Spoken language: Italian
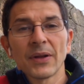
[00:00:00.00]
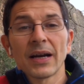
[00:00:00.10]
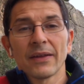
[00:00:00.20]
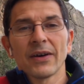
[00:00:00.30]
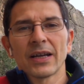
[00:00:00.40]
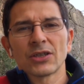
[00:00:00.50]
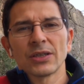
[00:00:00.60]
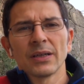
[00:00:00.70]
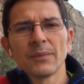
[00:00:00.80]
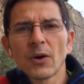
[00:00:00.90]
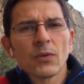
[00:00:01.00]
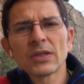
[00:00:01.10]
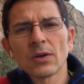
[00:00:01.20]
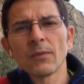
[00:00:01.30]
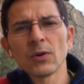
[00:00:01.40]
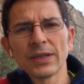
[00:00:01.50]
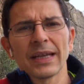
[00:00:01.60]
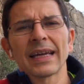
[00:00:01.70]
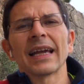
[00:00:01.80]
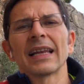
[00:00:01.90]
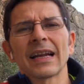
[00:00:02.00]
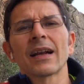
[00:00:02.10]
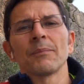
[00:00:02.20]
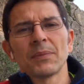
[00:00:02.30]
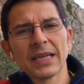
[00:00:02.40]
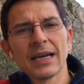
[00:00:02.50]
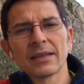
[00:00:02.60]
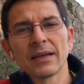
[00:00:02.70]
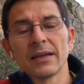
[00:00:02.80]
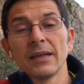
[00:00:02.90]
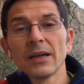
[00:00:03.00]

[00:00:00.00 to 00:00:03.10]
per arrivarci. Però questo non vuol dire che è l'arrampicata.